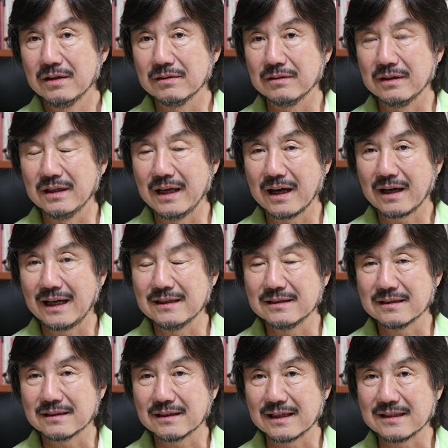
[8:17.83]
우리의
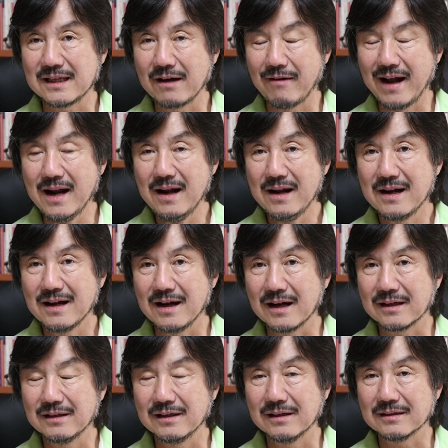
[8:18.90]
간습과 생활
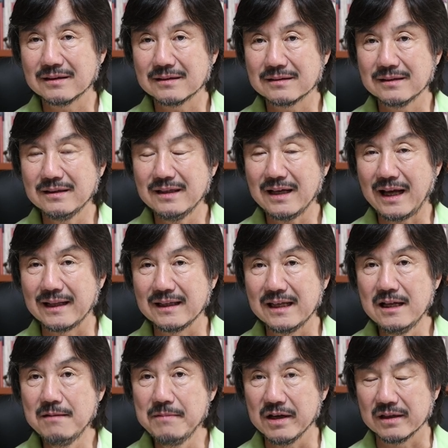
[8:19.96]
그런 것의 한
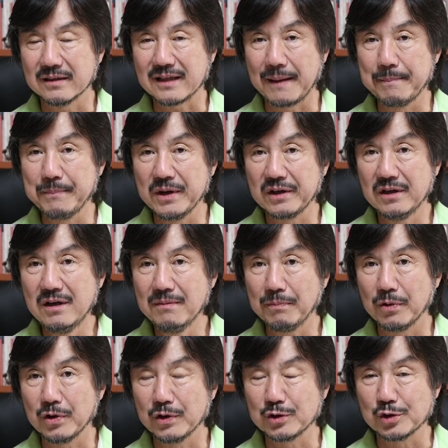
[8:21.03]
일면 단면을
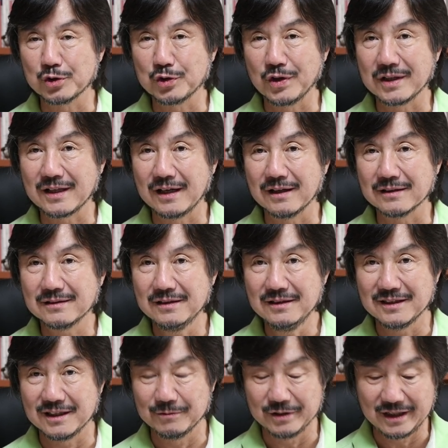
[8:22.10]
보여줄 수 있다는 것을
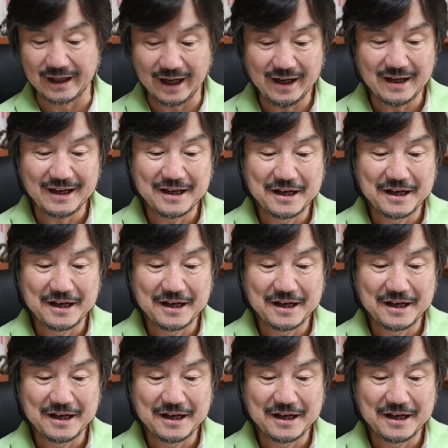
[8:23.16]
여러분에게